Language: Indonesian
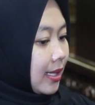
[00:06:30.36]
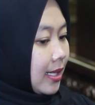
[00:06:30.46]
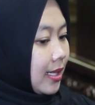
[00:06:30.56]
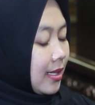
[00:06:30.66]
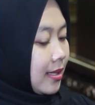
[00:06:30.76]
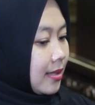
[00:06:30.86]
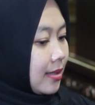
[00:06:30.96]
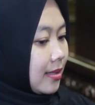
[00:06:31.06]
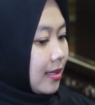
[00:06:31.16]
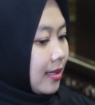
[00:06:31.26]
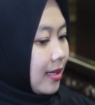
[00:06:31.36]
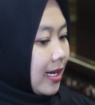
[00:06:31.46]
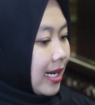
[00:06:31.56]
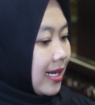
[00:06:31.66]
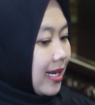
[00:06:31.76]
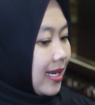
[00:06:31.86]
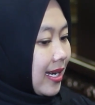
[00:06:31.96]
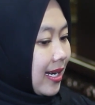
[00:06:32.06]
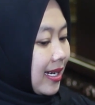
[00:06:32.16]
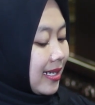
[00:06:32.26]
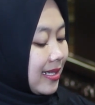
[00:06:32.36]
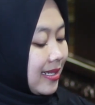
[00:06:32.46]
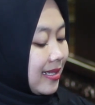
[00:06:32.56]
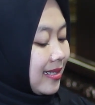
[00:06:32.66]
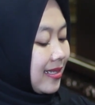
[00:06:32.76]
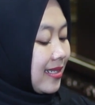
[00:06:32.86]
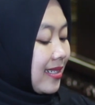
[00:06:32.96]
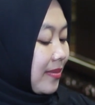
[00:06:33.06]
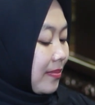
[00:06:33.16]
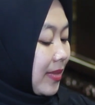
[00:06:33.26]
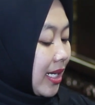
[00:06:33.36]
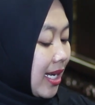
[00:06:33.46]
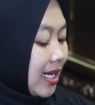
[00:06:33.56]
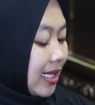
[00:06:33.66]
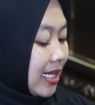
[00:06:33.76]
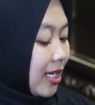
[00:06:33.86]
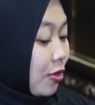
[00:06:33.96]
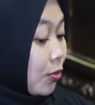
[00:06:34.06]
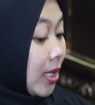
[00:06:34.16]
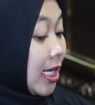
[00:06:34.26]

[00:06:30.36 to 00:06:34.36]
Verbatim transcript: katanya ada yang bilang katanya kok